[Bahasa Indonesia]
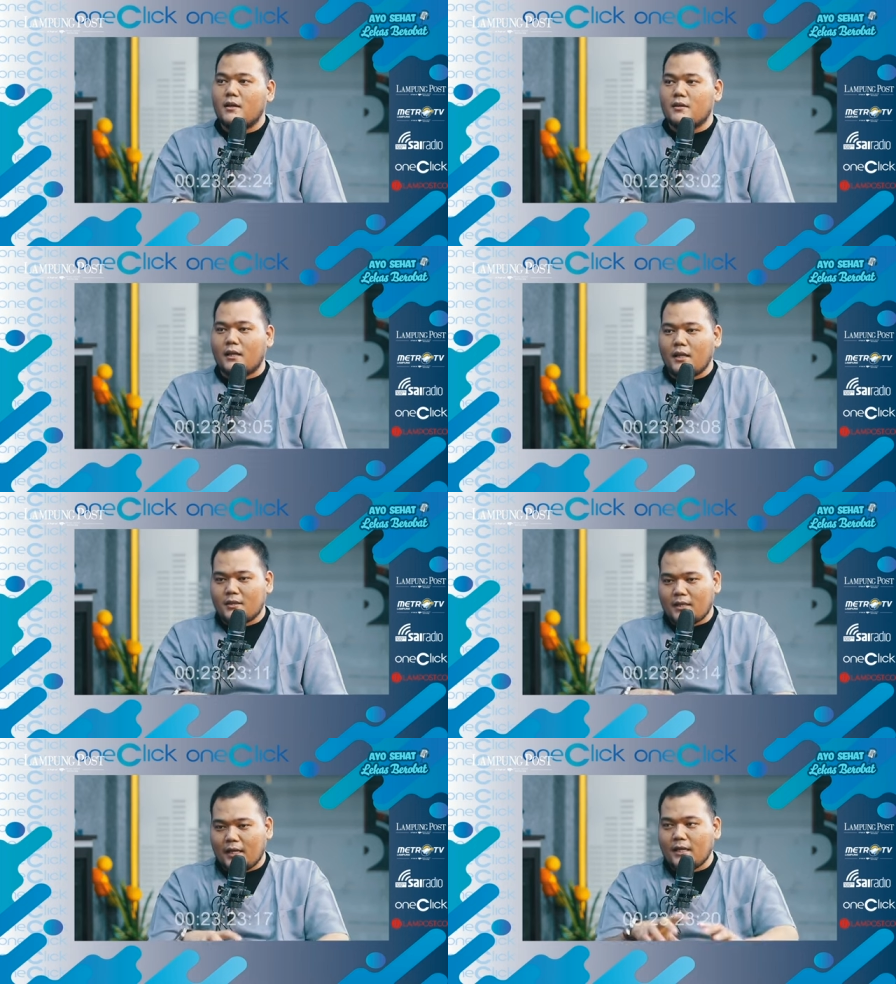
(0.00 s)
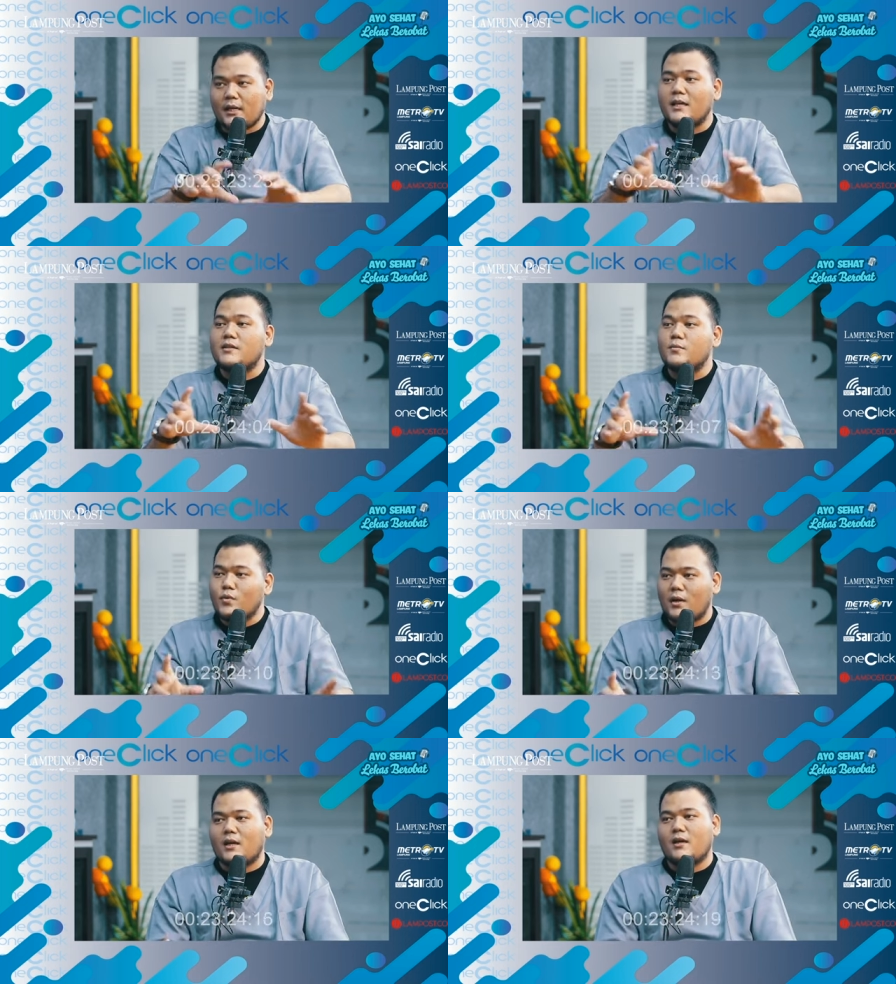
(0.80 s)
jadi jadi energi
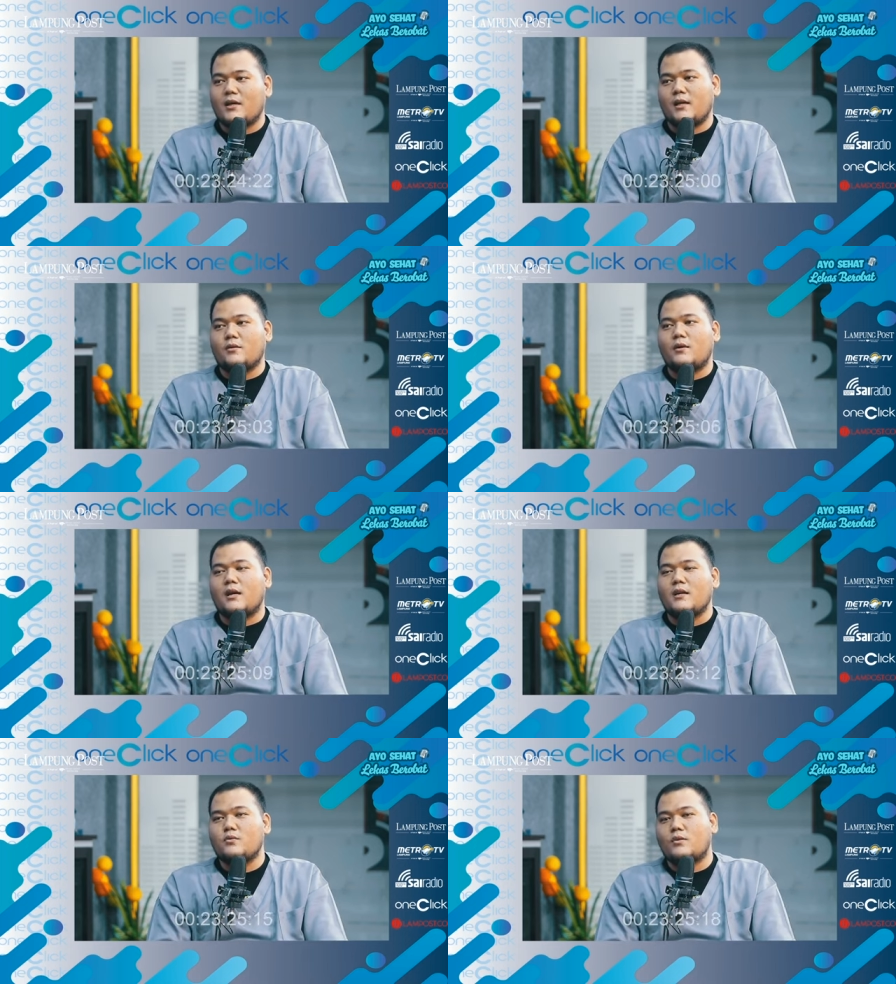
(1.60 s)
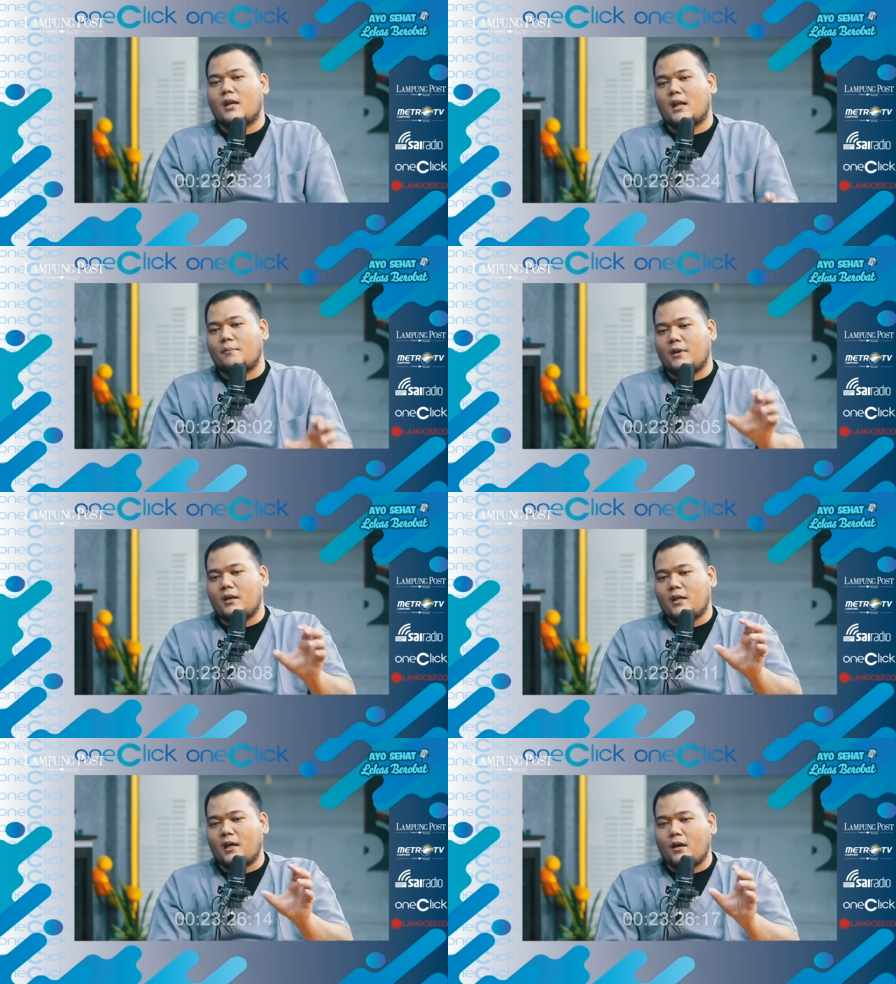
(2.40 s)
semua gitu karena sudah
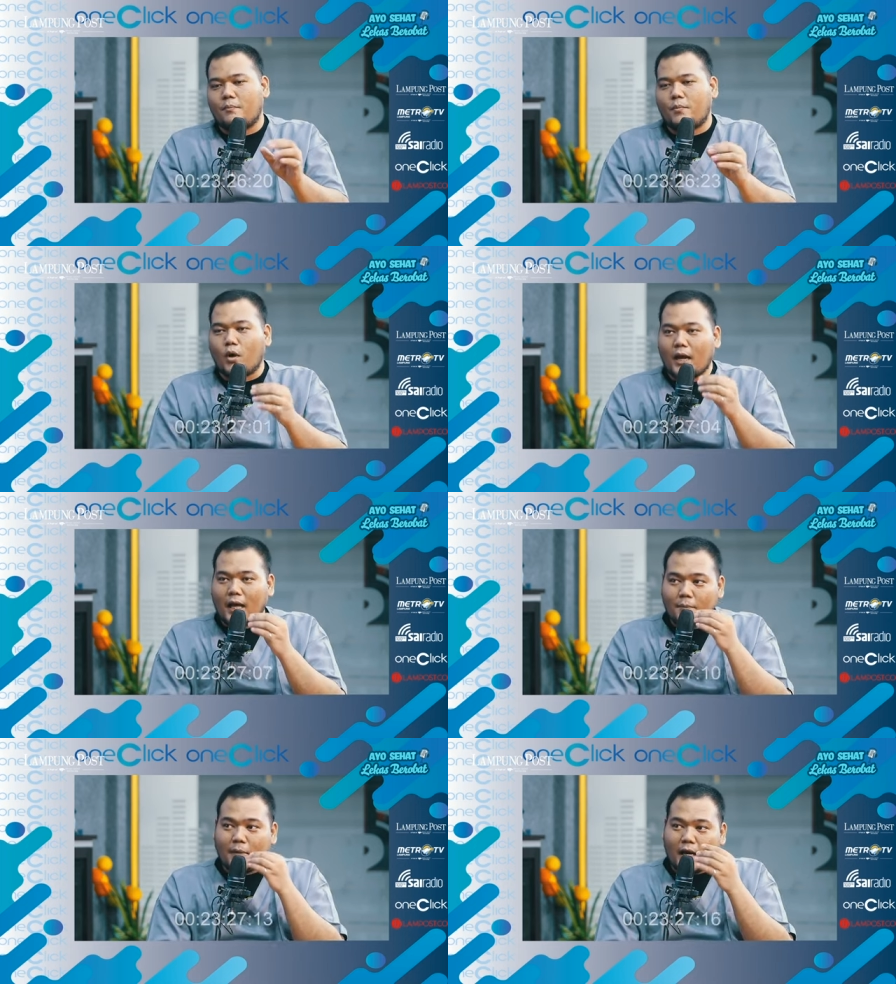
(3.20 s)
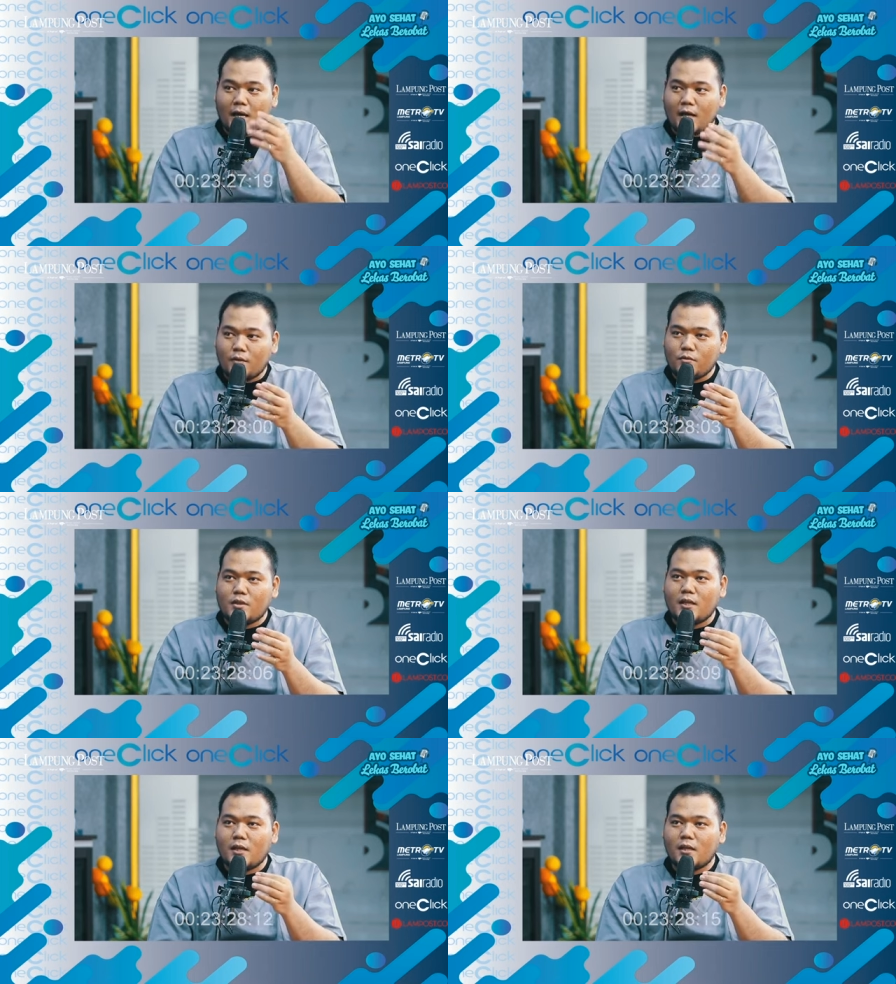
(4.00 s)
lama dia pengolahan makanan itu
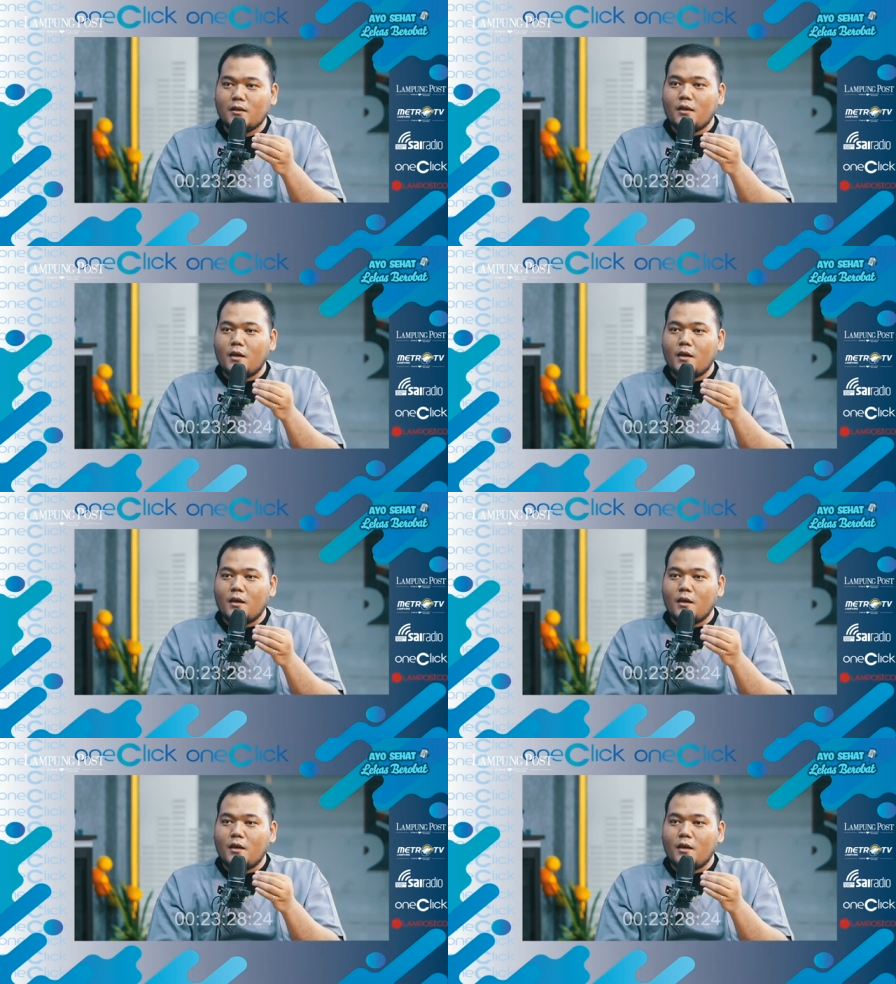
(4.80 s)
seganya